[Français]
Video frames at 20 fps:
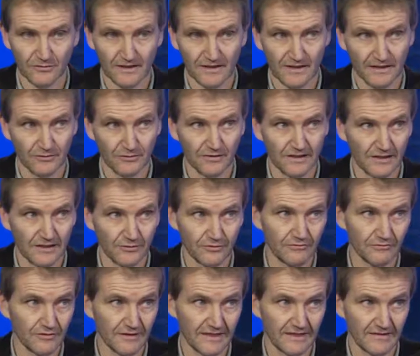statut de l'élu,
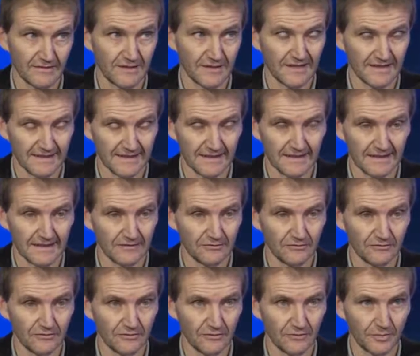vous le savez bien. Si
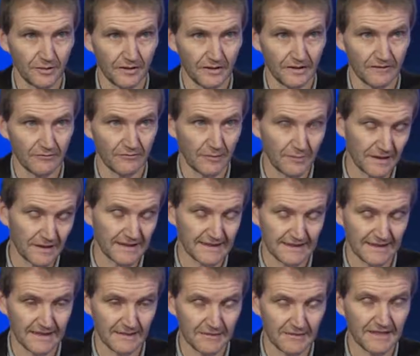on ne prévoit pas des
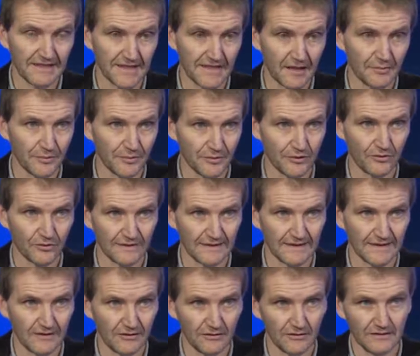indemnités un peu
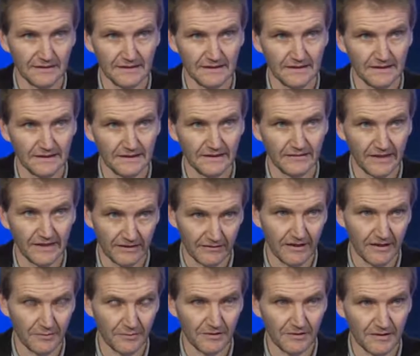conséquentes, il va y
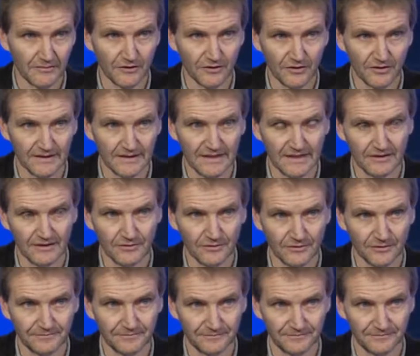avoir un problème de candidature.